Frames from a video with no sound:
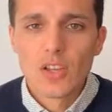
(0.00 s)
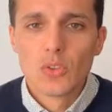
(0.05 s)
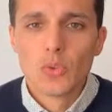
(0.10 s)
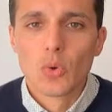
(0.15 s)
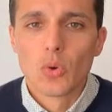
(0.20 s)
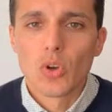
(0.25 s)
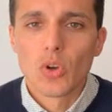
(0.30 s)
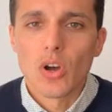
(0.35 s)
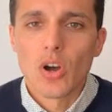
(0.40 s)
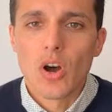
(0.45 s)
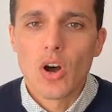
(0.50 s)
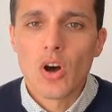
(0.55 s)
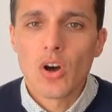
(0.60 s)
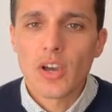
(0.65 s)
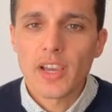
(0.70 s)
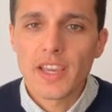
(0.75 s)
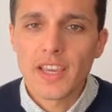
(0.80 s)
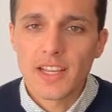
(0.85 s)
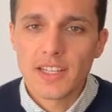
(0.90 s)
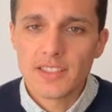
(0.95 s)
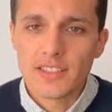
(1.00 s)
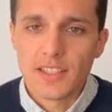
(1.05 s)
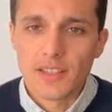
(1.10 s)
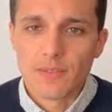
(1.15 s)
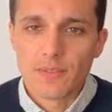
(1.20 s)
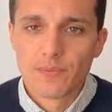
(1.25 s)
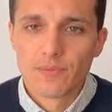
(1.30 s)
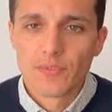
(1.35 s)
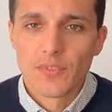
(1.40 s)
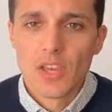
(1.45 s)
Donc en
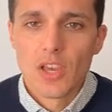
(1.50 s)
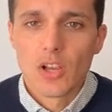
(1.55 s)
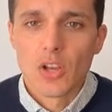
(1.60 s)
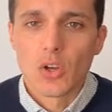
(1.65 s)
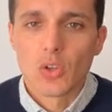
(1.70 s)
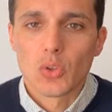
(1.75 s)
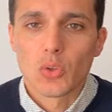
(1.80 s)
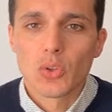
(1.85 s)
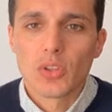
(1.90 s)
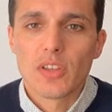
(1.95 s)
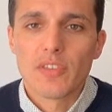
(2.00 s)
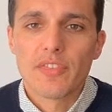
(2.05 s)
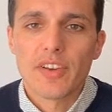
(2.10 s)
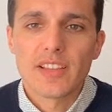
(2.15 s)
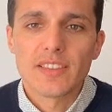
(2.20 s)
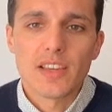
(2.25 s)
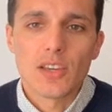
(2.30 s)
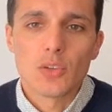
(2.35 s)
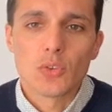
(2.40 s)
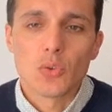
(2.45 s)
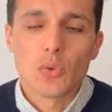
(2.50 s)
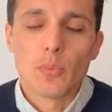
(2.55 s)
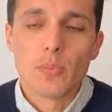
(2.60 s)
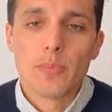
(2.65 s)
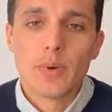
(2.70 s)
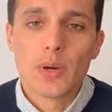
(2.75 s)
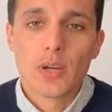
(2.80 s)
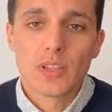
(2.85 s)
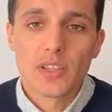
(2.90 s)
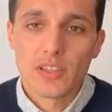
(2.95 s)
réalité, quand on est face à une
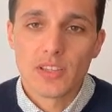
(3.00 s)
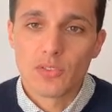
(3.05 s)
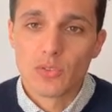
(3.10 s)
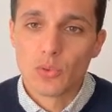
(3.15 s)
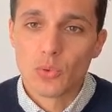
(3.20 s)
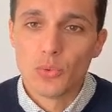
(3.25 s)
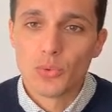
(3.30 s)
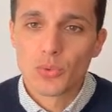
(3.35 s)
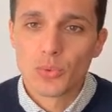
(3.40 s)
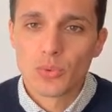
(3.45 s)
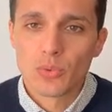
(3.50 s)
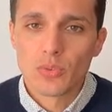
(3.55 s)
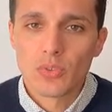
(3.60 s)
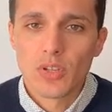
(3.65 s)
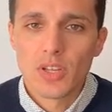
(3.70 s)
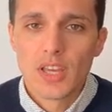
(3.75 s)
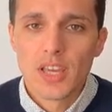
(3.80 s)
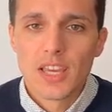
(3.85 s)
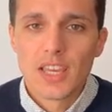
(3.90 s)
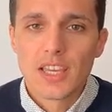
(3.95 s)
bonne résolution,